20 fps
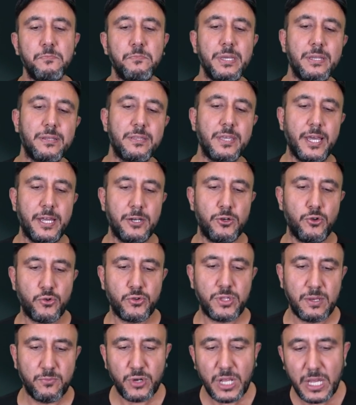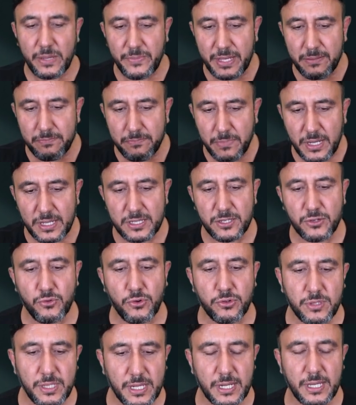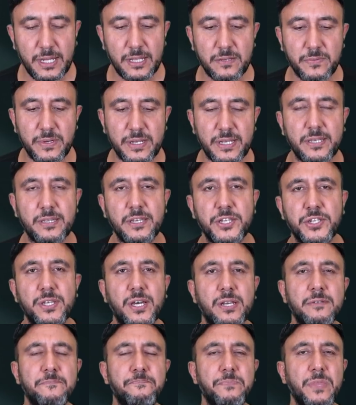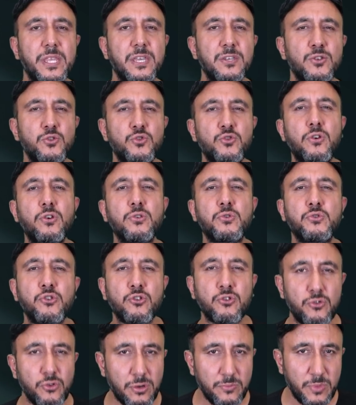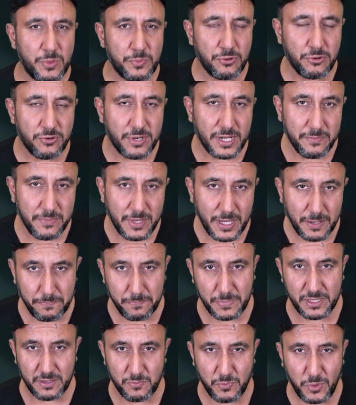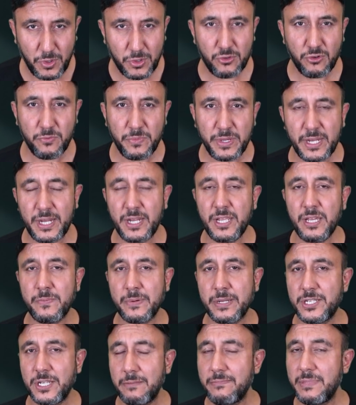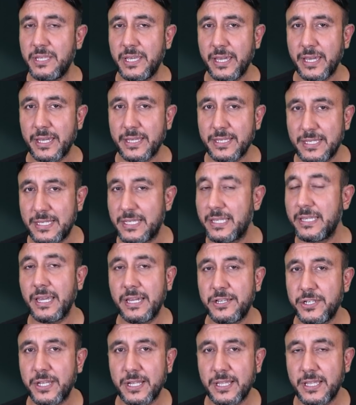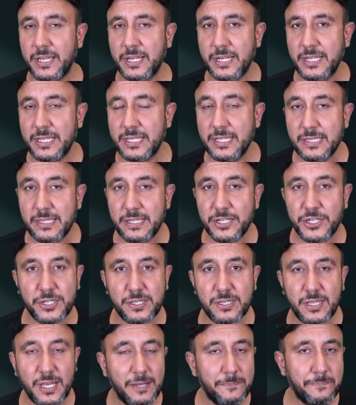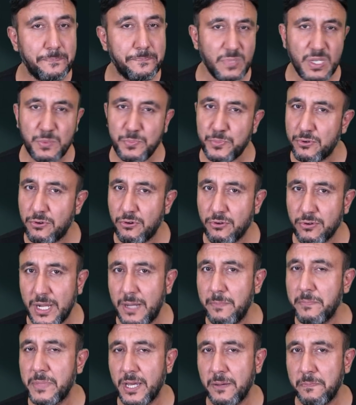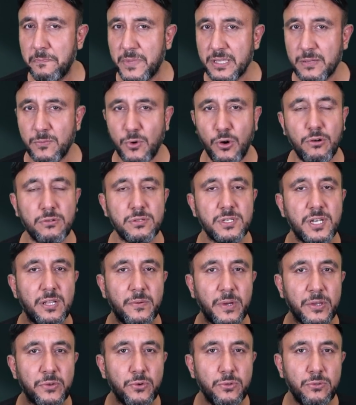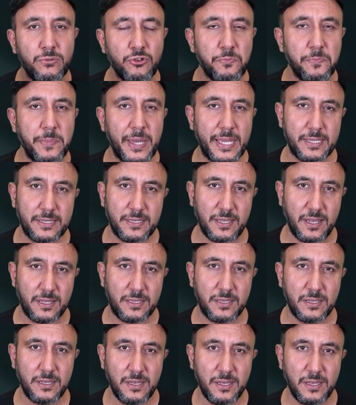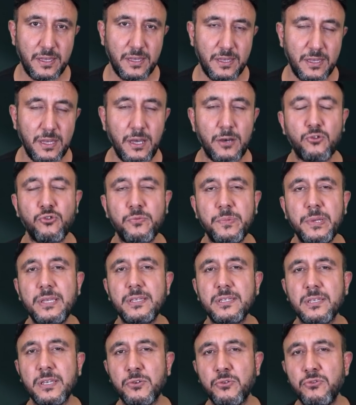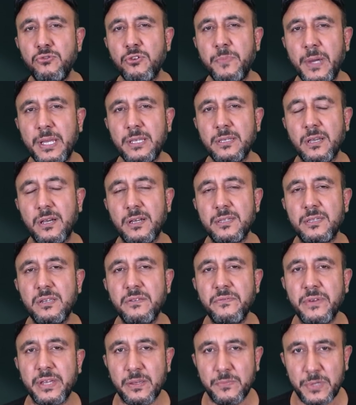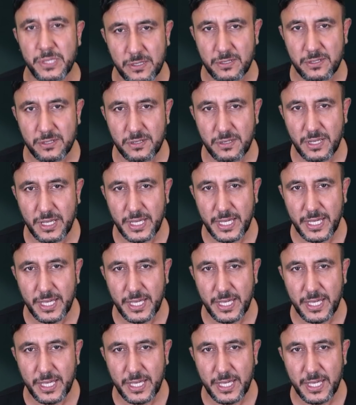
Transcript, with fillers: Bir diğer nokta buraya ben bazı notlar aldım arkadaşlar. Çok çok yoğun bir program yapmadım. Bordo bereli yapacağım diye sizin gerçeklerinizin dışında bir program yapmadım. Ortalama günlük 5 saat. Yahu bir insan günlük 5 saatini verebilir.